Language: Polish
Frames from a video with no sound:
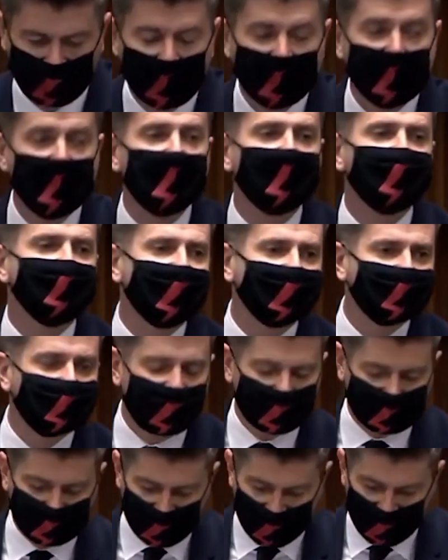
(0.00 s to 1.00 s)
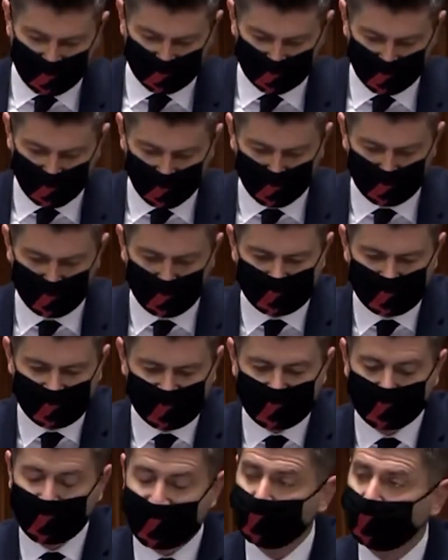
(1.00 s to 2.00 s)
nie tak dawno
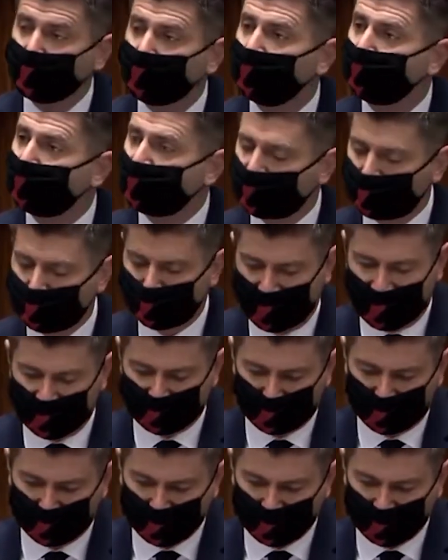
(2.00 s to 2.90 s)
rozesłano do prokuratur